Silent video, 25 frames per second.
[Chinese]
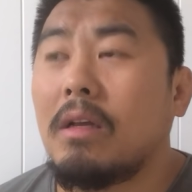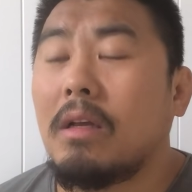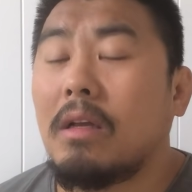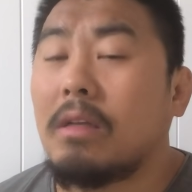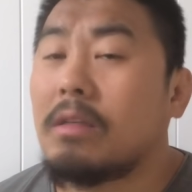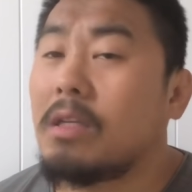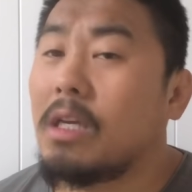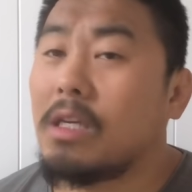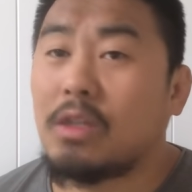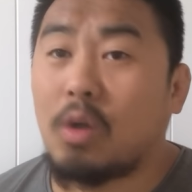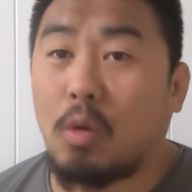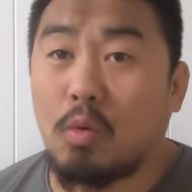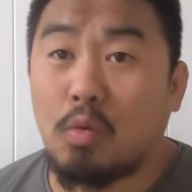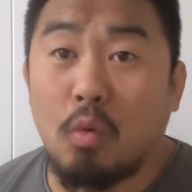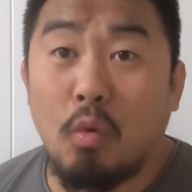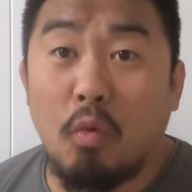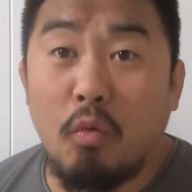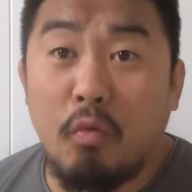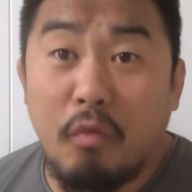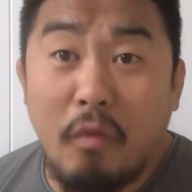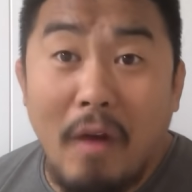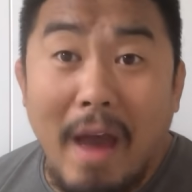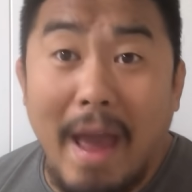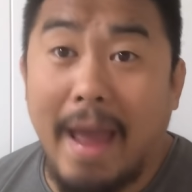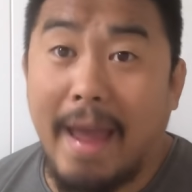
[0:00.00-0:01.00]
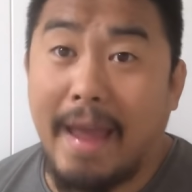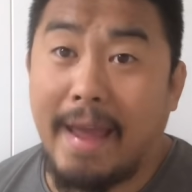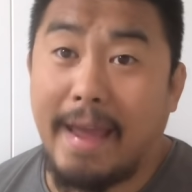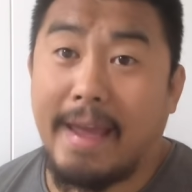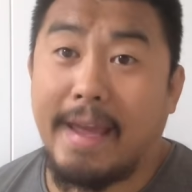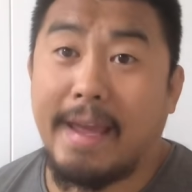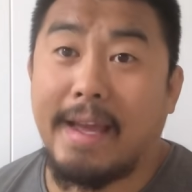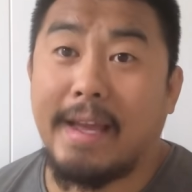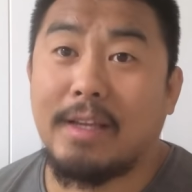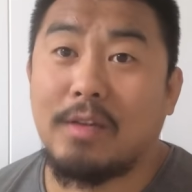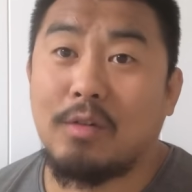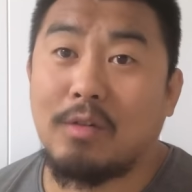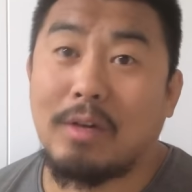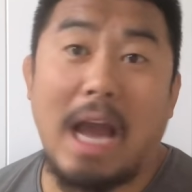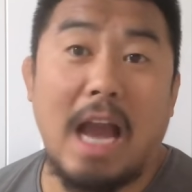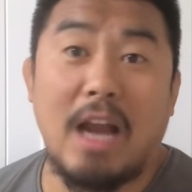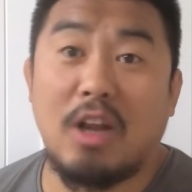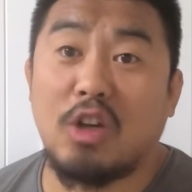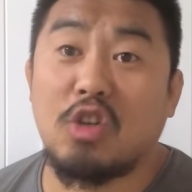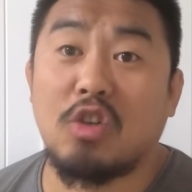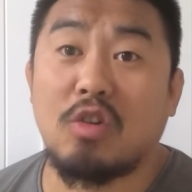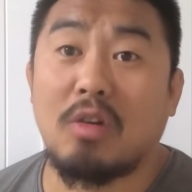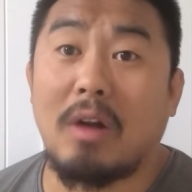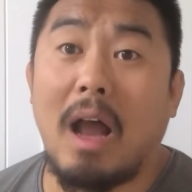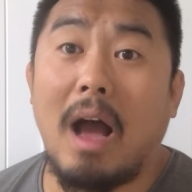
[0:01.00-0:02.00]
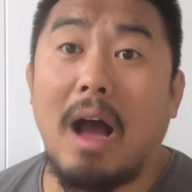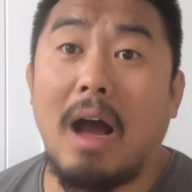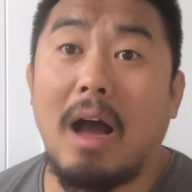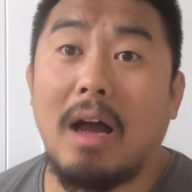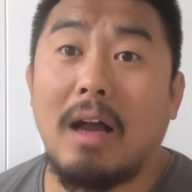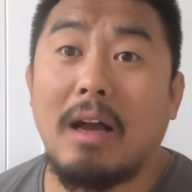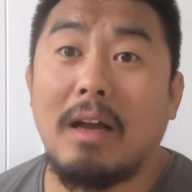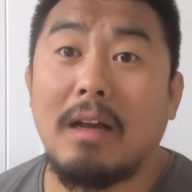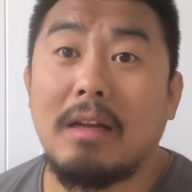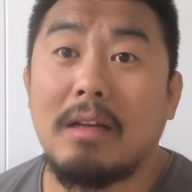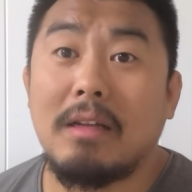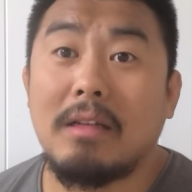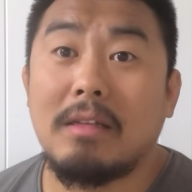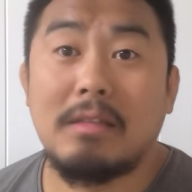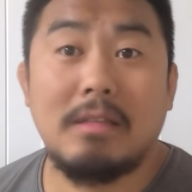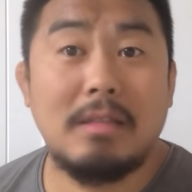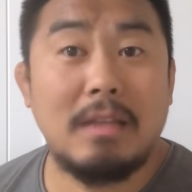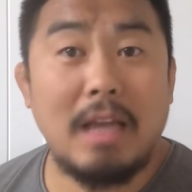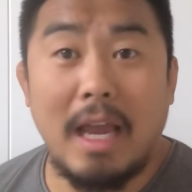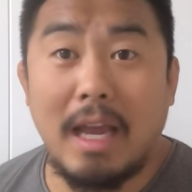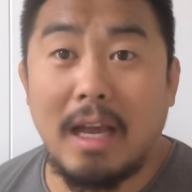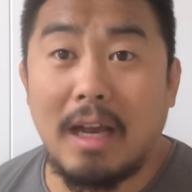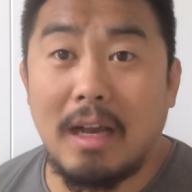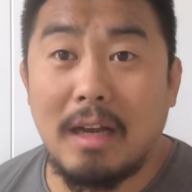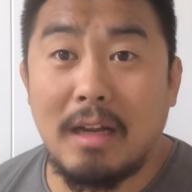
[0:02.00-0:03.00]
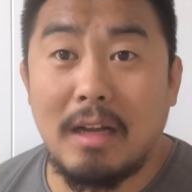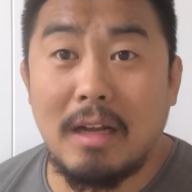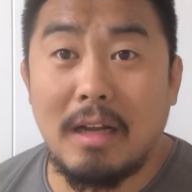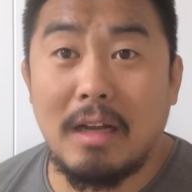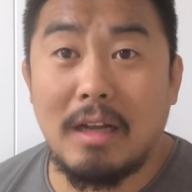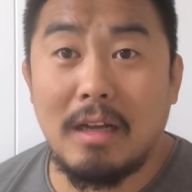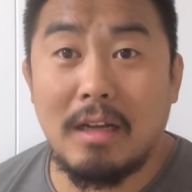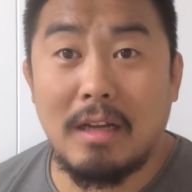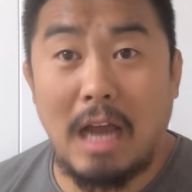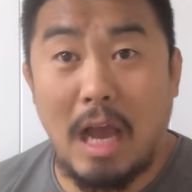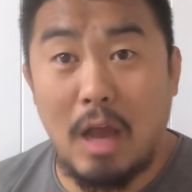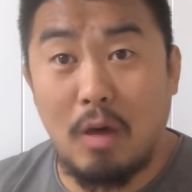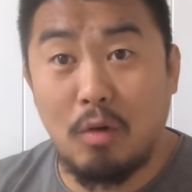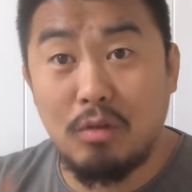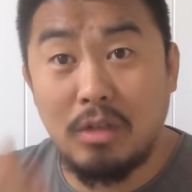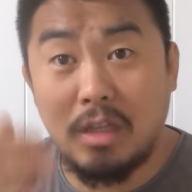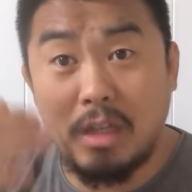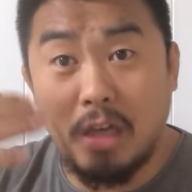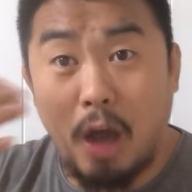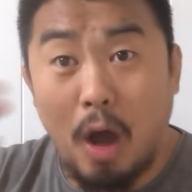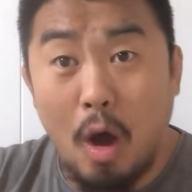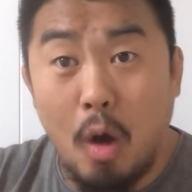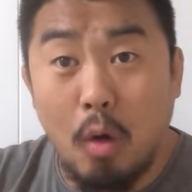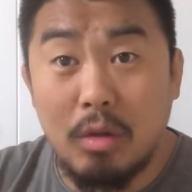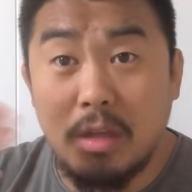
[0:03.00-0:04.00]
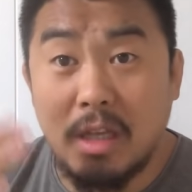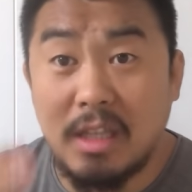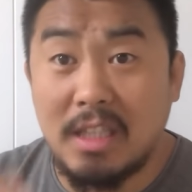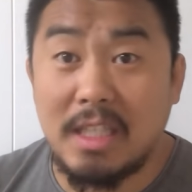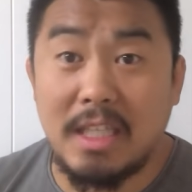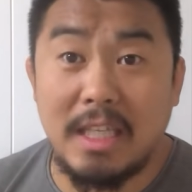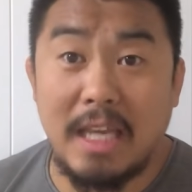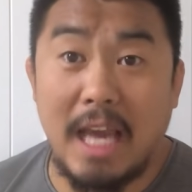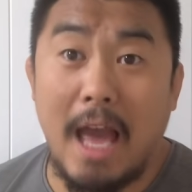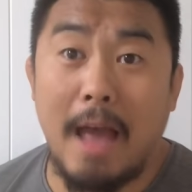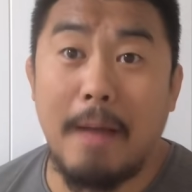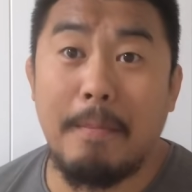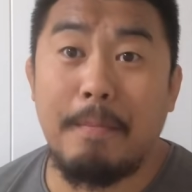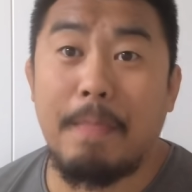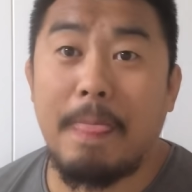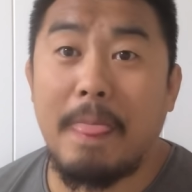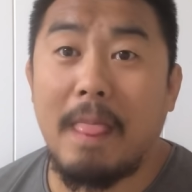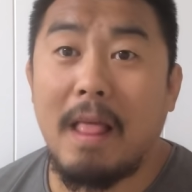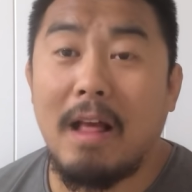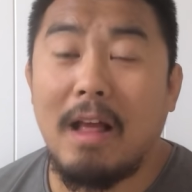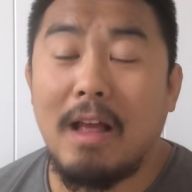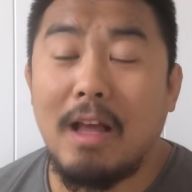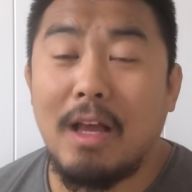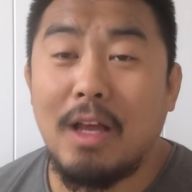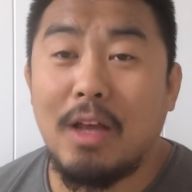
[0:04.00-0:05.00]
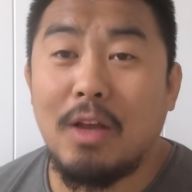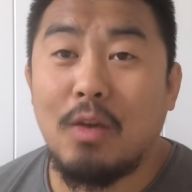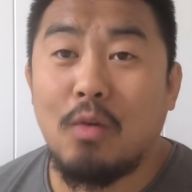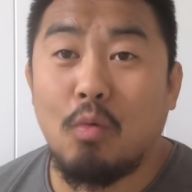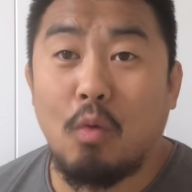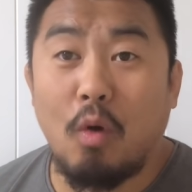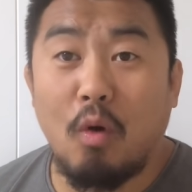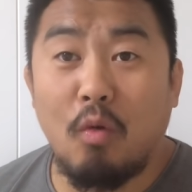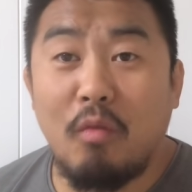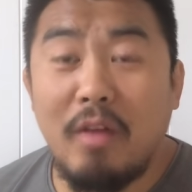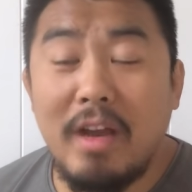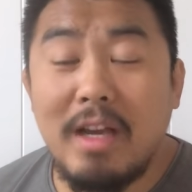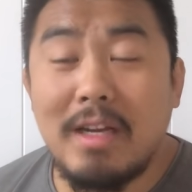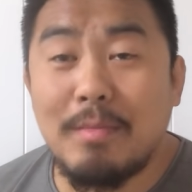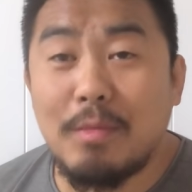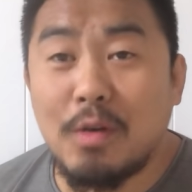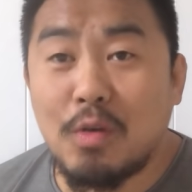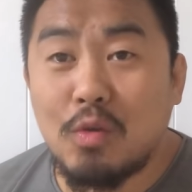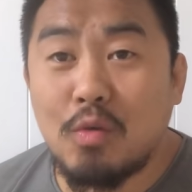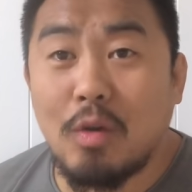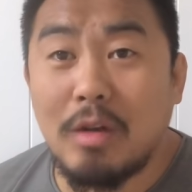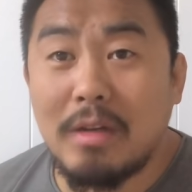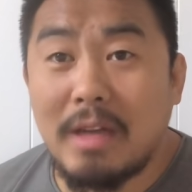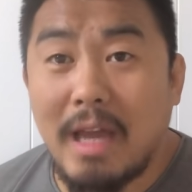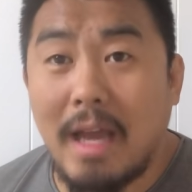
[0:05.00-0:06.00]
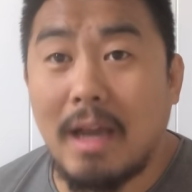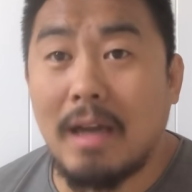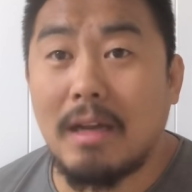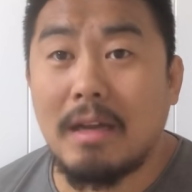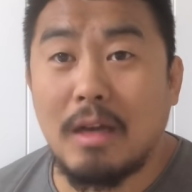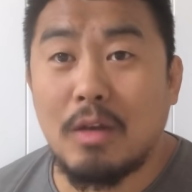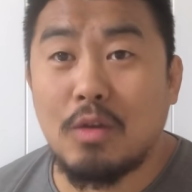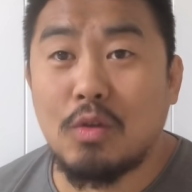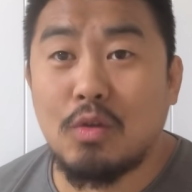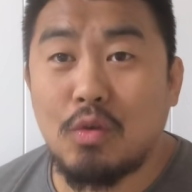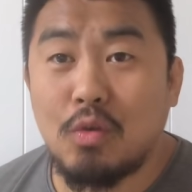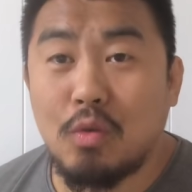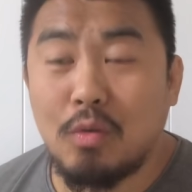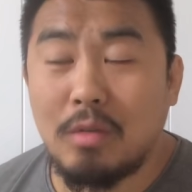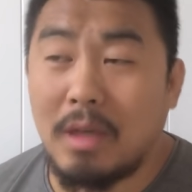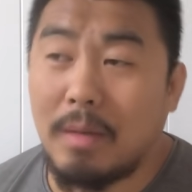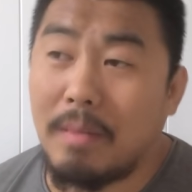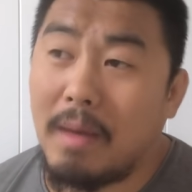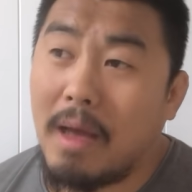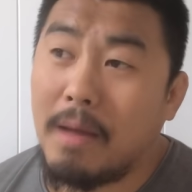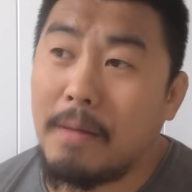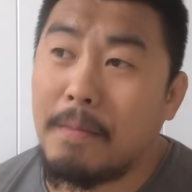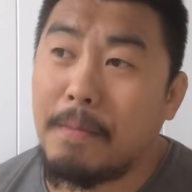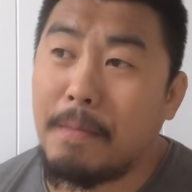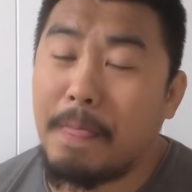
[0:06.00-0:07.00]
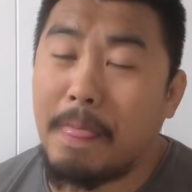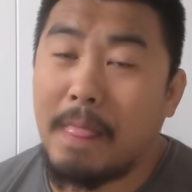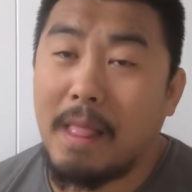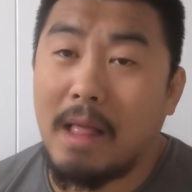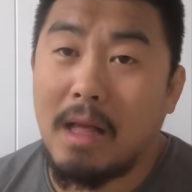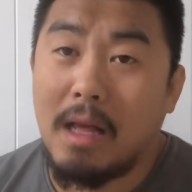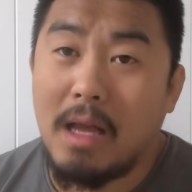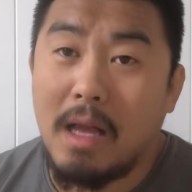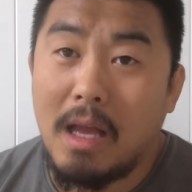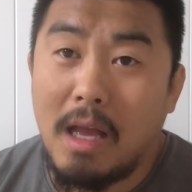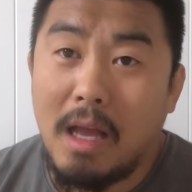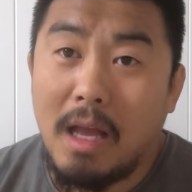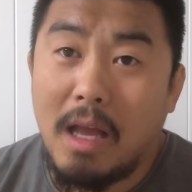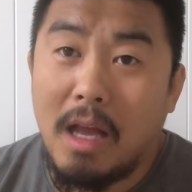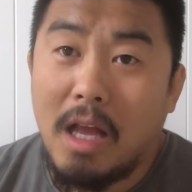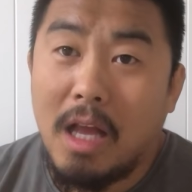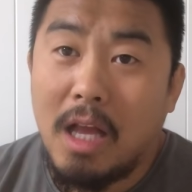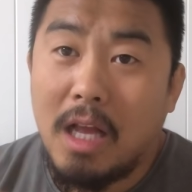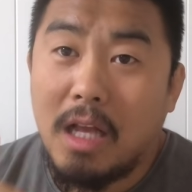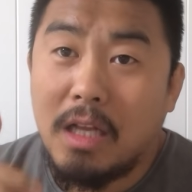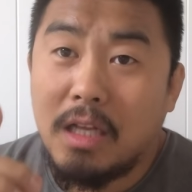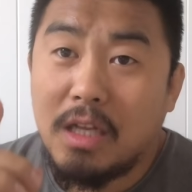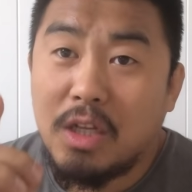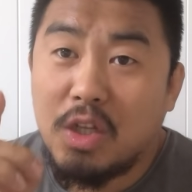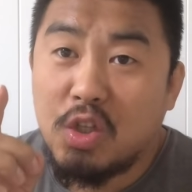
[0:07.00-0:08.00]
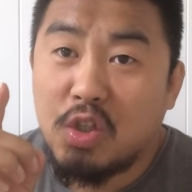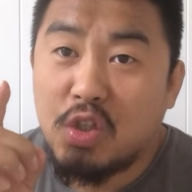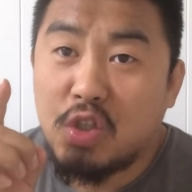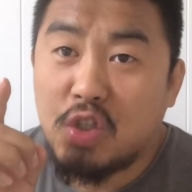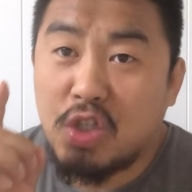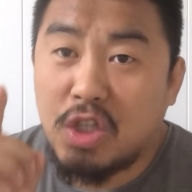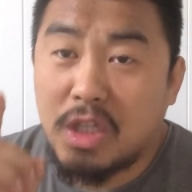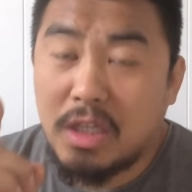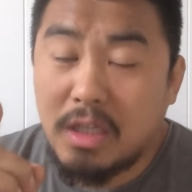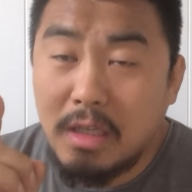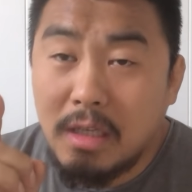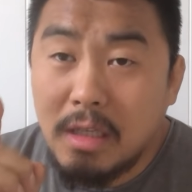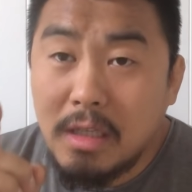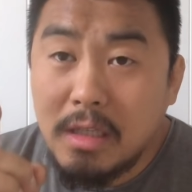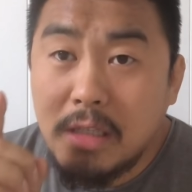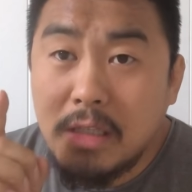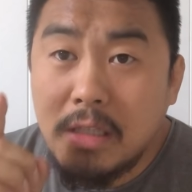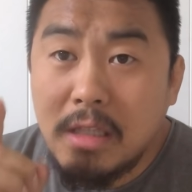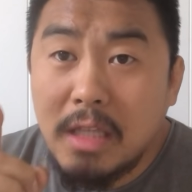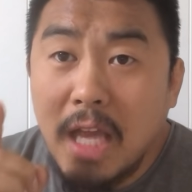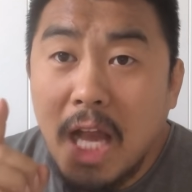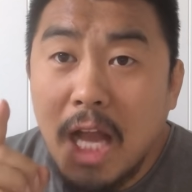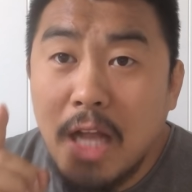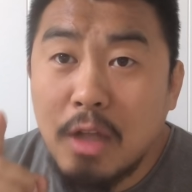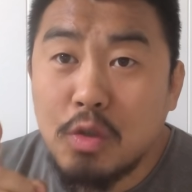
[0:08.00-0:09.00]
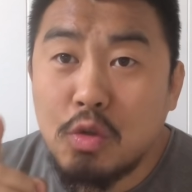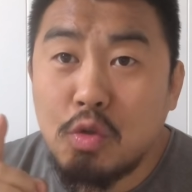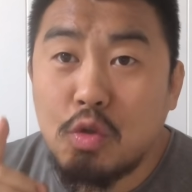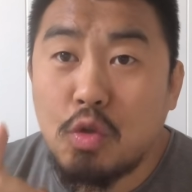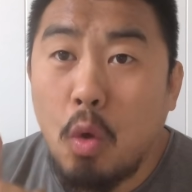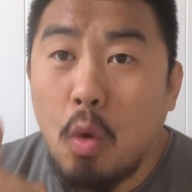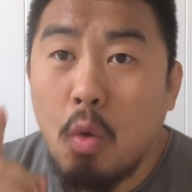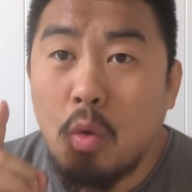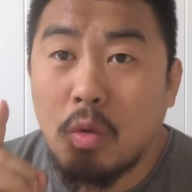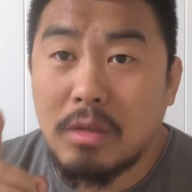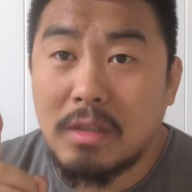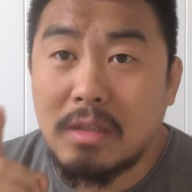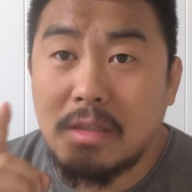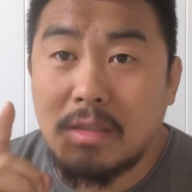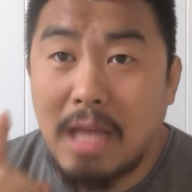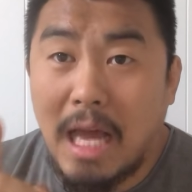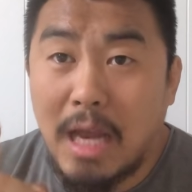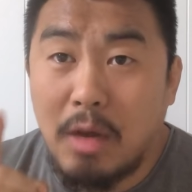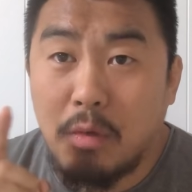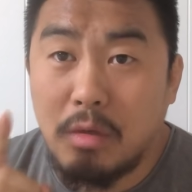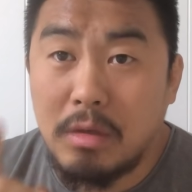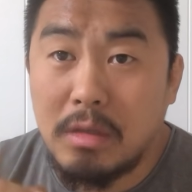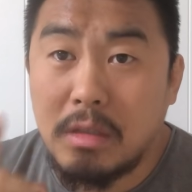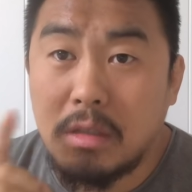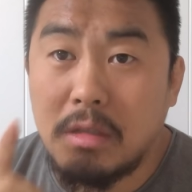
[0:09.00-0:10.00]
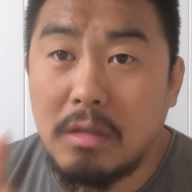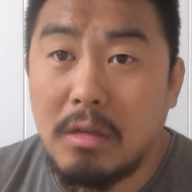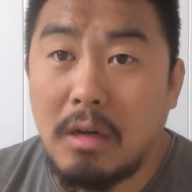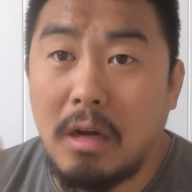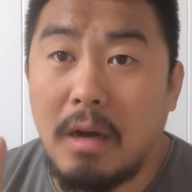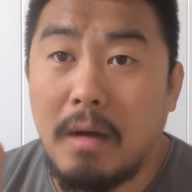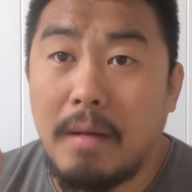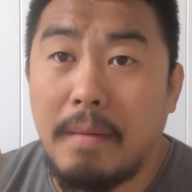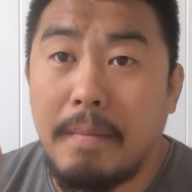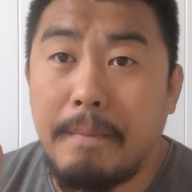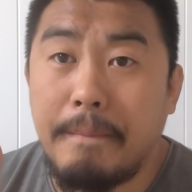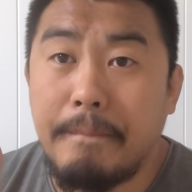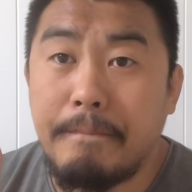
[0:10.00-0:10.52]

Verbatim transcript: 这手术费就开始了，这个还有以后的钱。我为什么说这个呢，兄弟们？骑电动三轮车，